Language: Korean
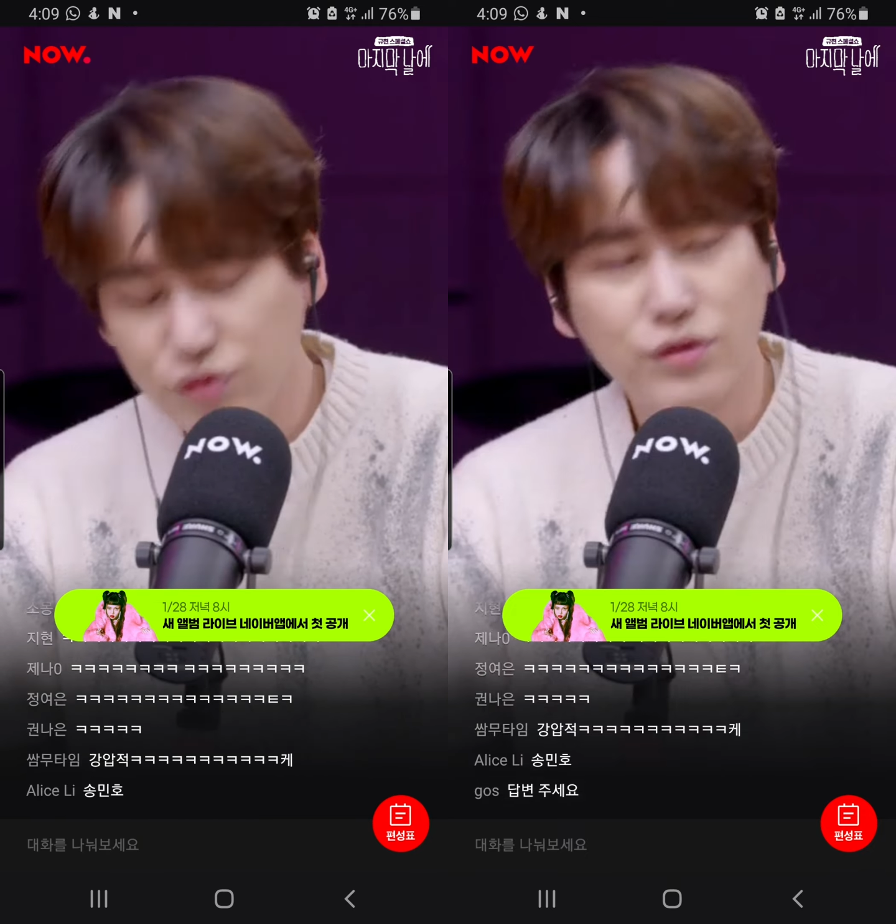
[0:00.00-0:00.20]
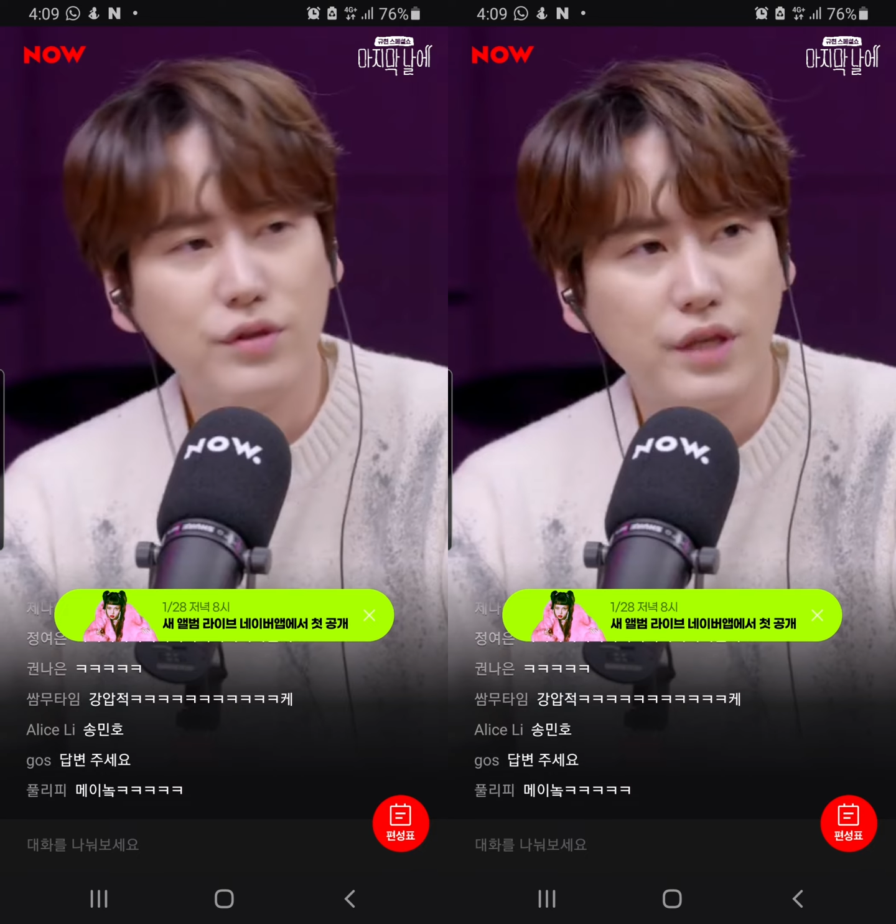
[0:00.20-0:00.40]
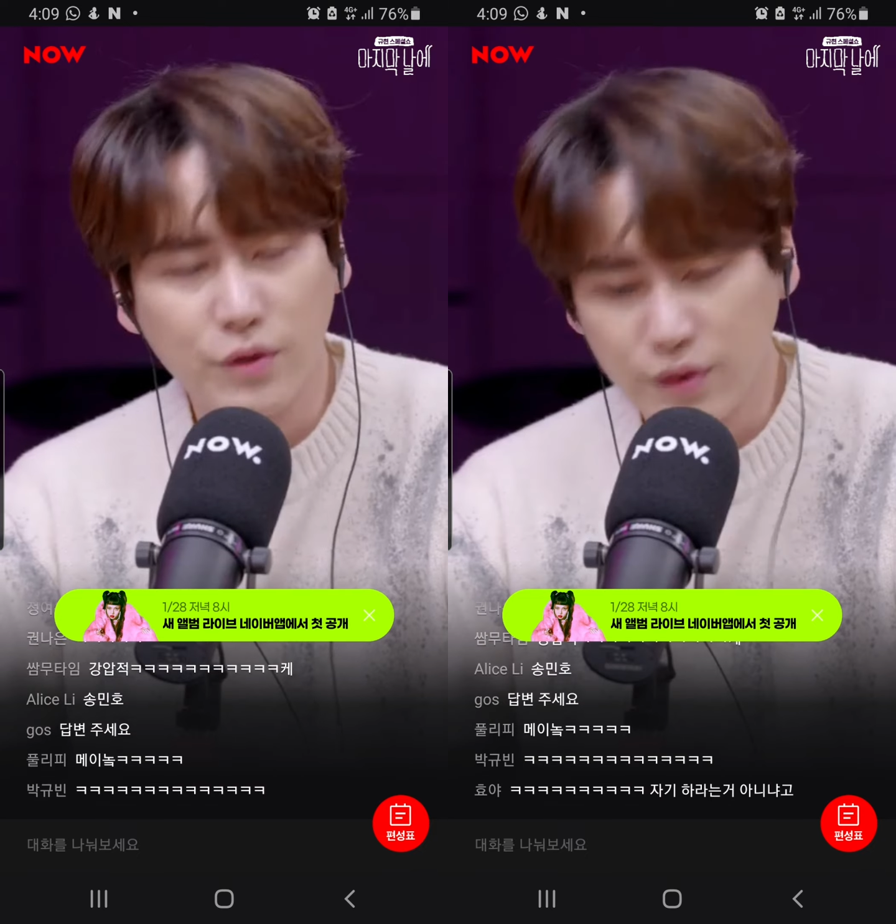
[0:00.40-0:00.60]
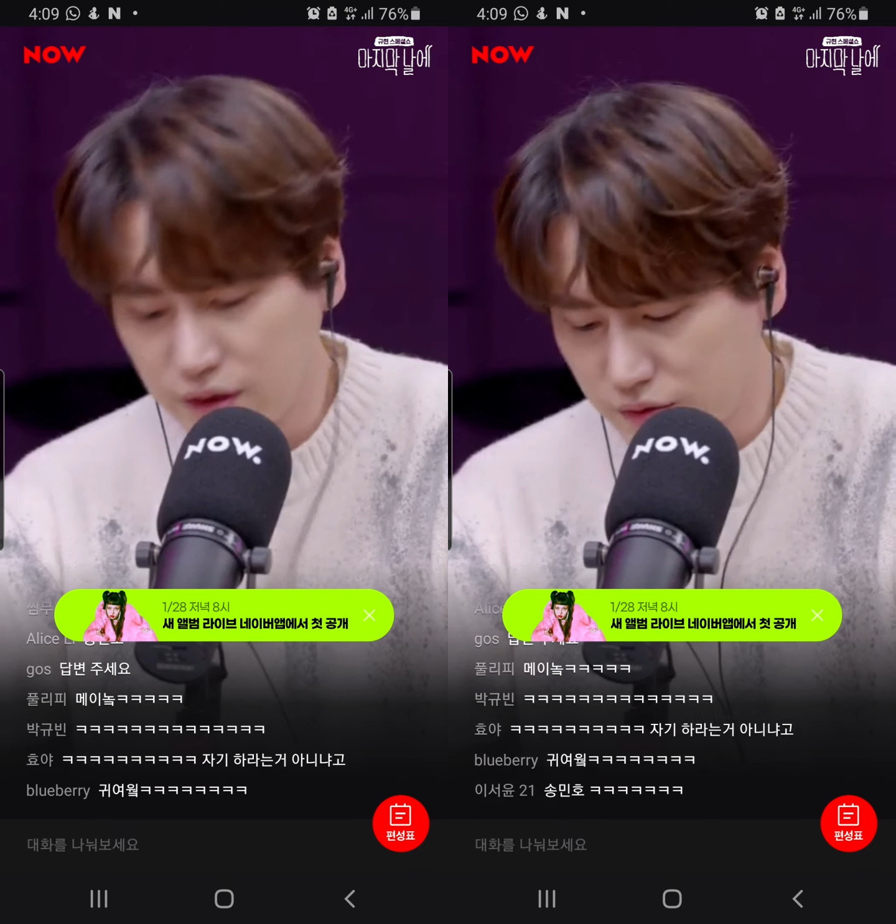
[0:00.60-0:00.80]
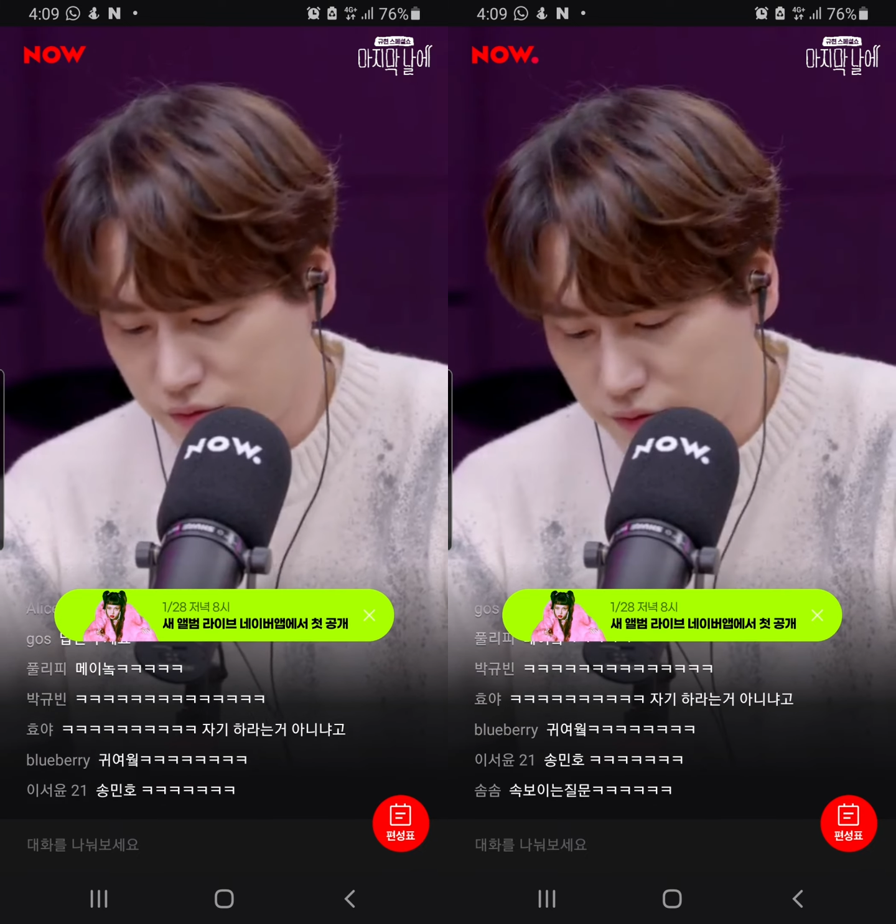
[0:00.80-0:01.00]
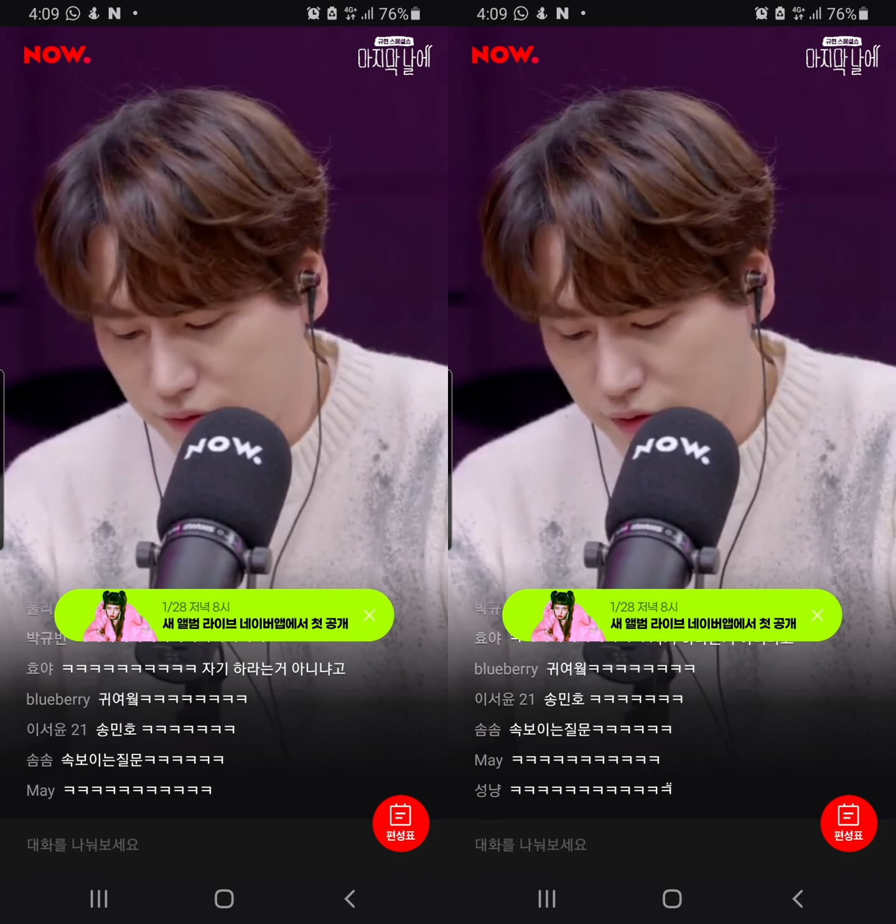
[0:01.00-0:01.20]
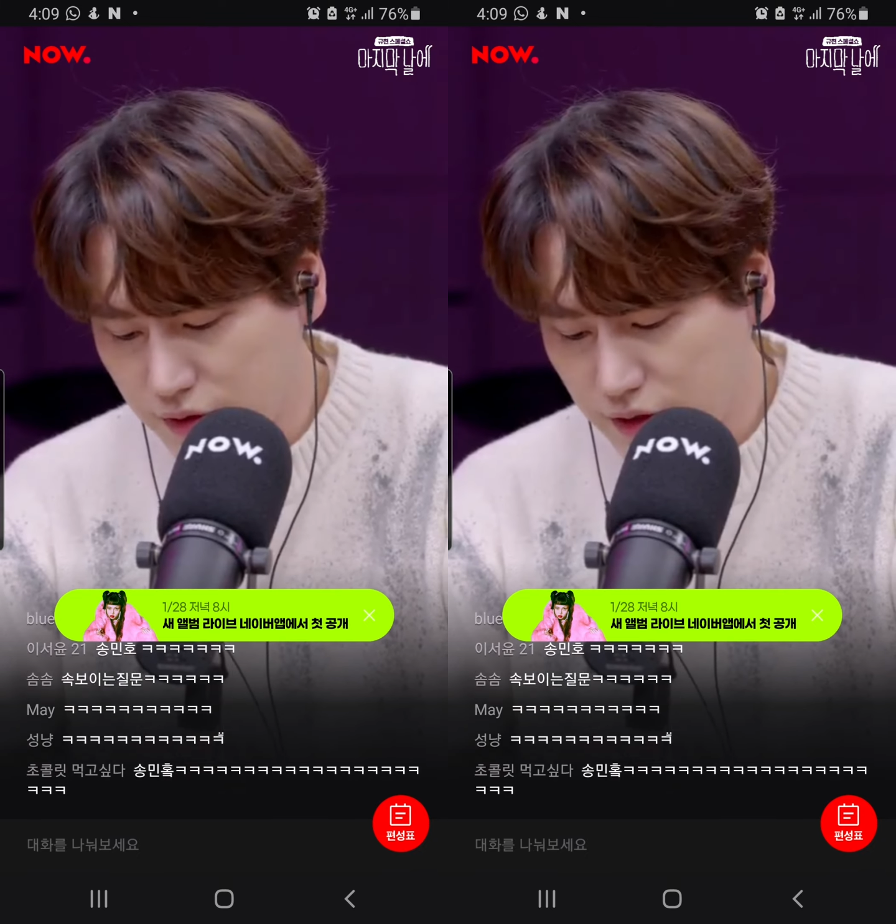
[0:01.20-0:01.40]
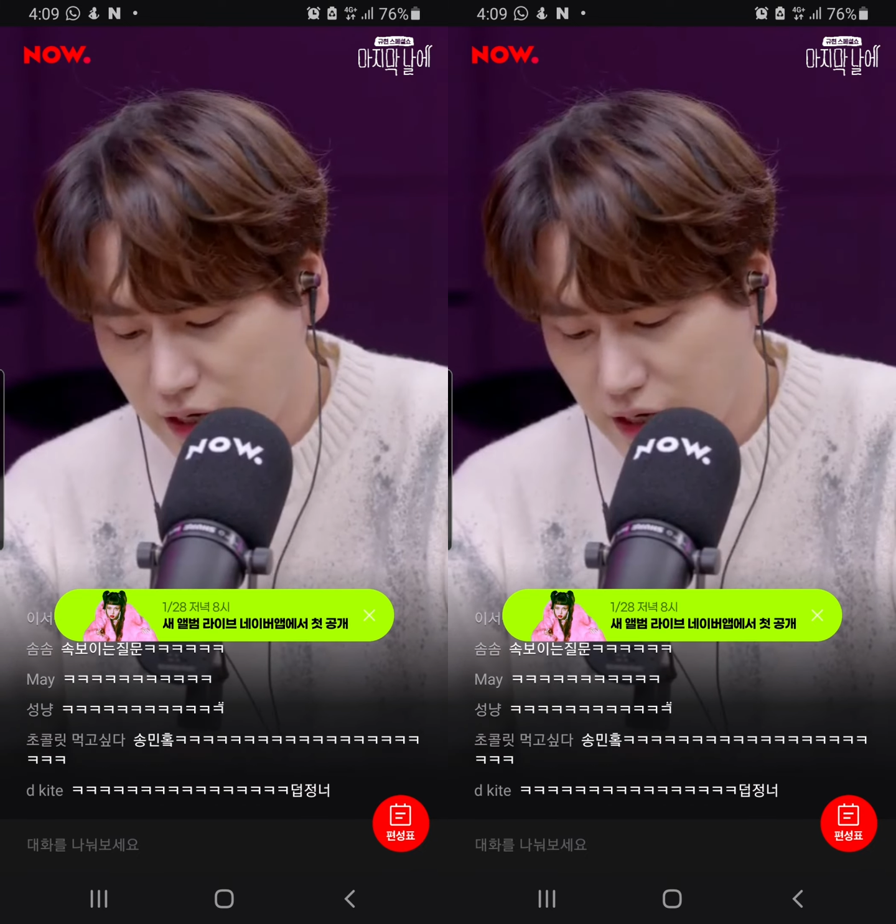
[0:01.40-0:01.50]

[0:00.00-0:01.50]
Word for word: 슈즈를 제외하고